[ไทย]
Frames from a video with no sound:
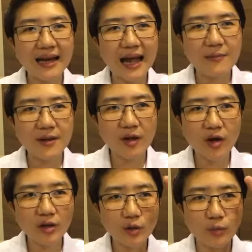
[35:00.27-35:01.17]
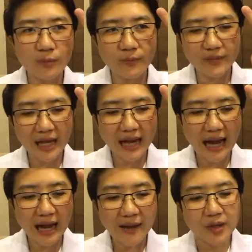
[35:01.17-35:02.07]
กายมีก้อนตุ่มนะ
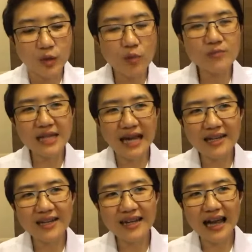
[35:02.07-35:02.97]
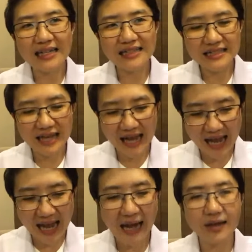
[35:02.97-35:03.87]
คะ กุ้มใจเรื่องการกลืนอา
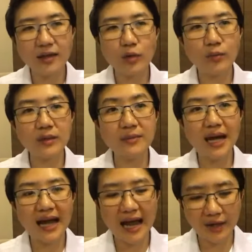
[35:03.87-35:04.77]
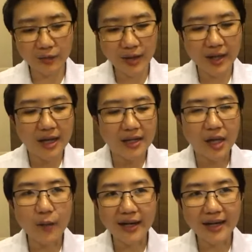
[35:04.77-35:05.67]
หาร รวมถึงเบื่ออาหารด้วย ท
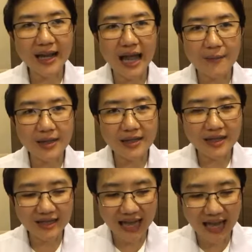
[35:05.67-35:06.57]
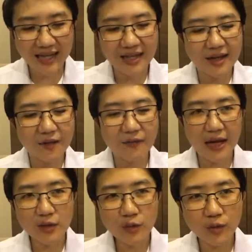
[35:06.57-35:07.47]
วารทั้งหลายมีเลือดไหล ไฝ
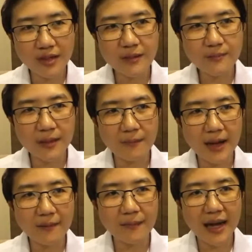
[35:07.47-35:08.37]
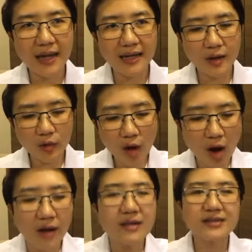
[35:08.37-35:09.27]
หูดที่เปลี่ยนแปลงไป แล้วก็
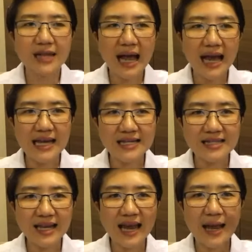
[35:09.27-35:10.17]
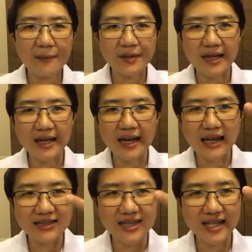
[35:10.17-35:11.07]
ไอเสียงแหบเรื้อรัง
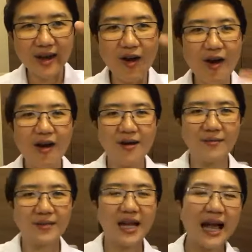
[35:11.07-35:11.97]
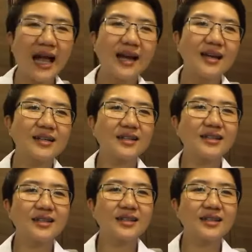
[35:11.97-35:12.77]
เจ็ดข้อนะคะ คือ